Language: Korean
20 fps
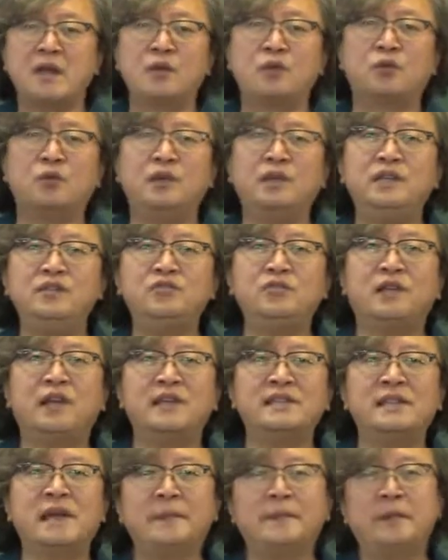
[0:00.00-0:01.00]

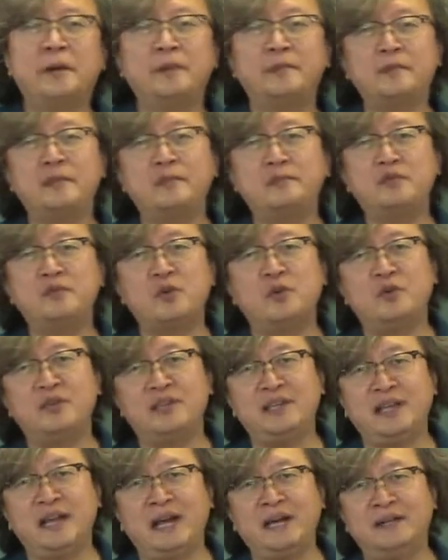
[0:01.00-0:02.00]
공인중개사법 10조
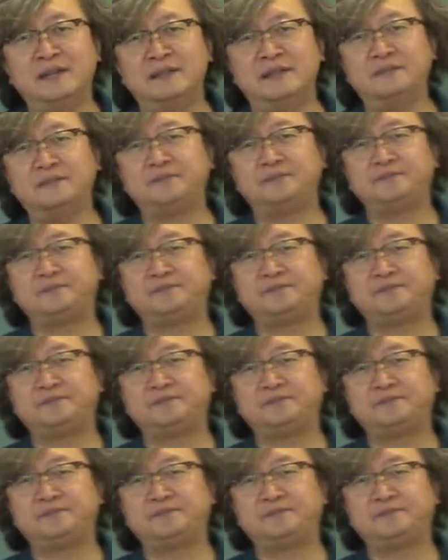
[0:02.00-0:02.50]
1항은